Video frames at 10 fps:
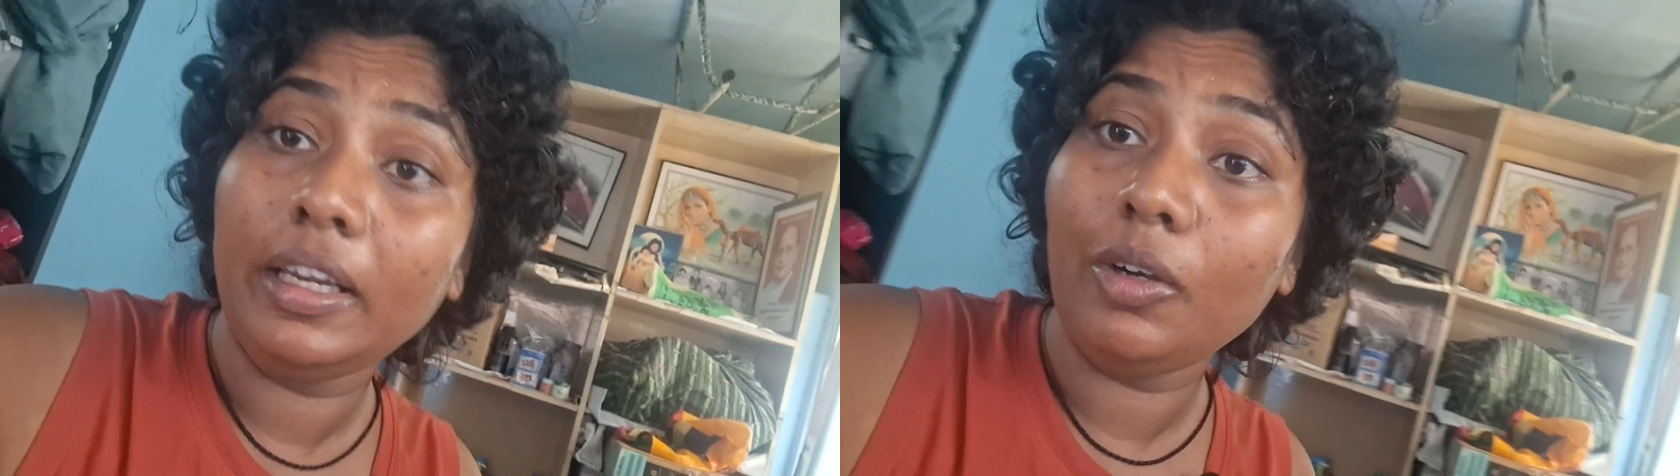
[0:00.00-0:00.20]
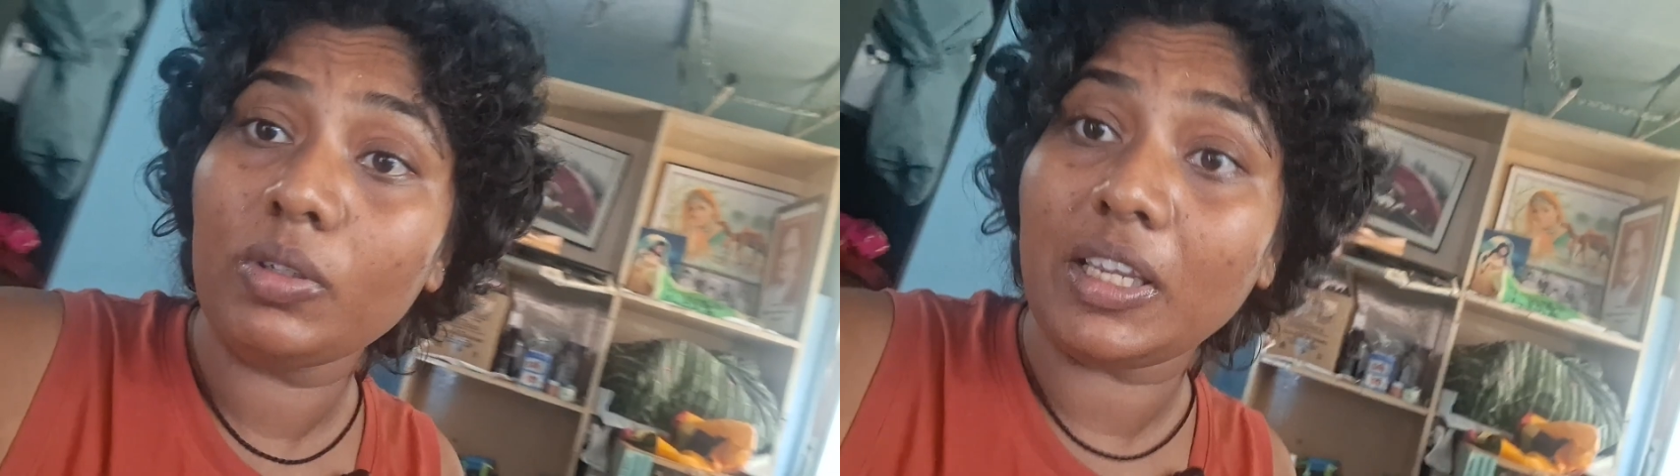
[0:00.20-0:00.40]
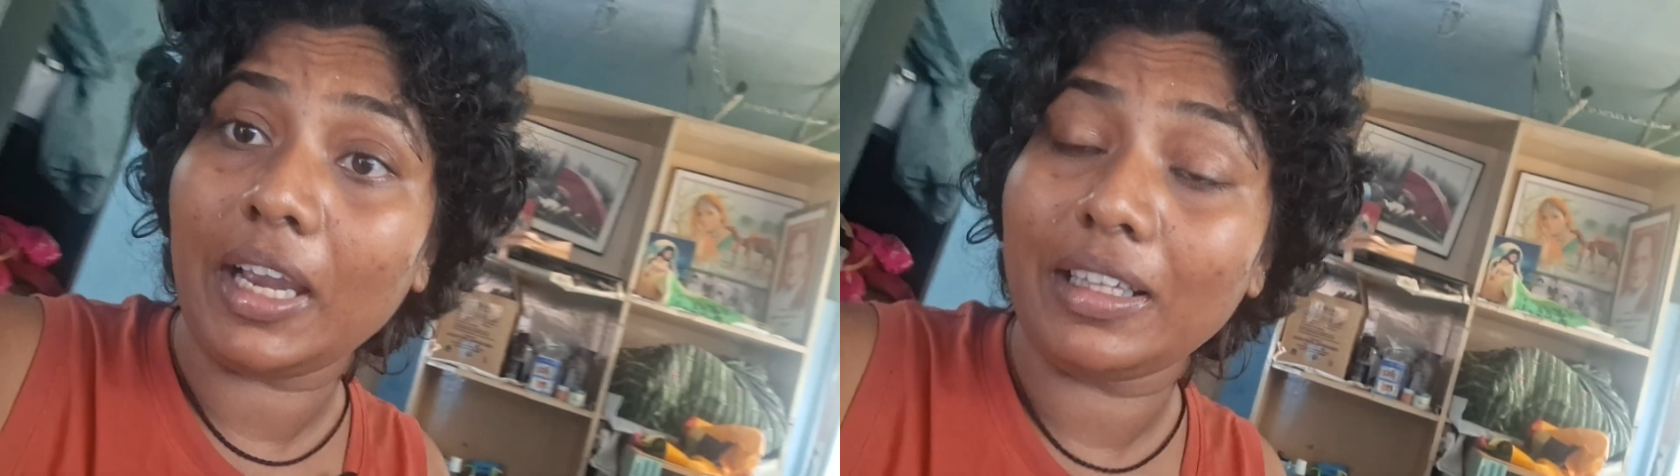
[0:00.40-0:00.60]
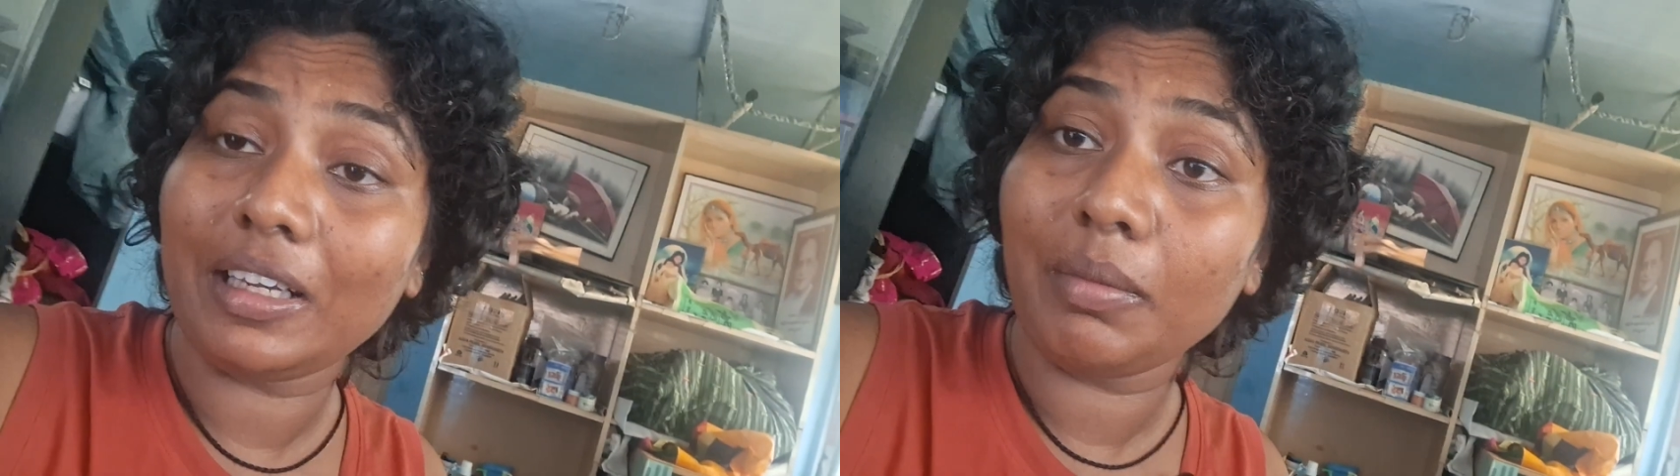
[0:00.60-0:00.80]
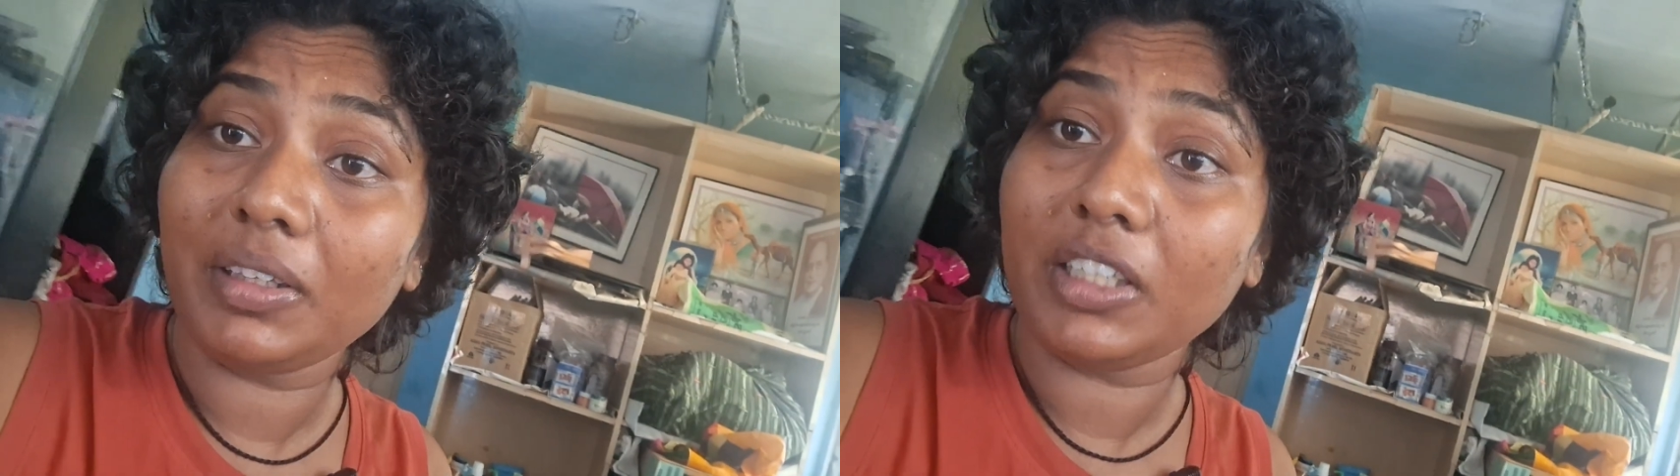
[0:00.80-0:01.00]
నేను
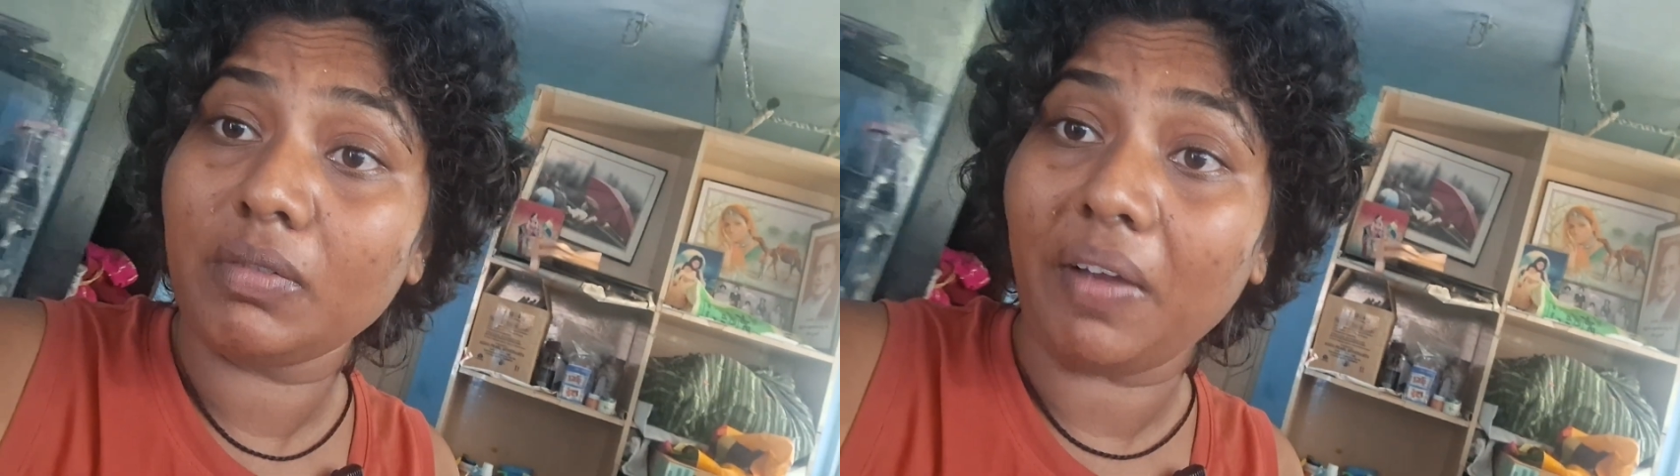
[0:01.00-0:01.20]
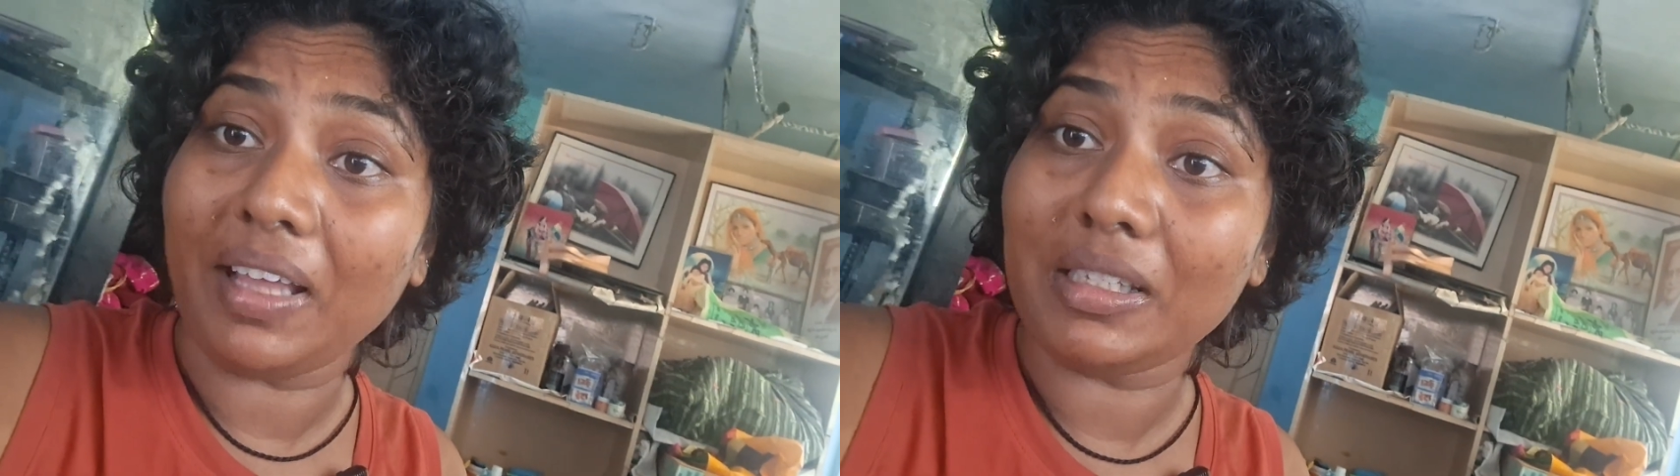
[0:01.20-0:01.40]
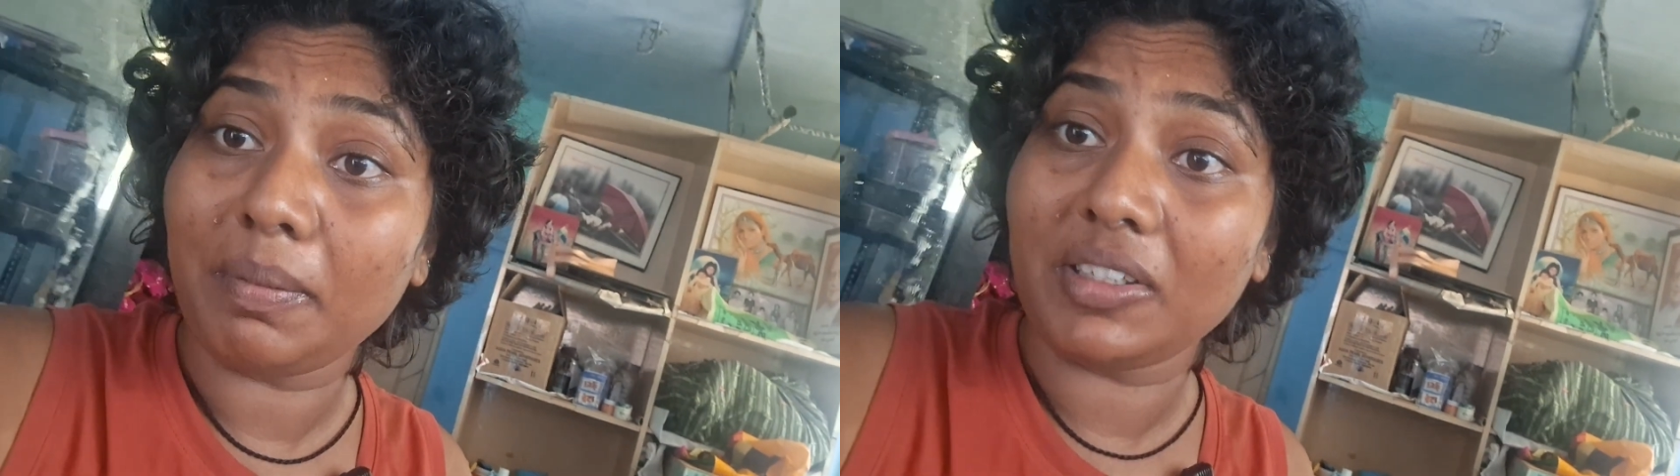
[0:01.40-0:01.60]
సాయి ధర్మతేజ్ తేజ్ ఫ్యాన్స్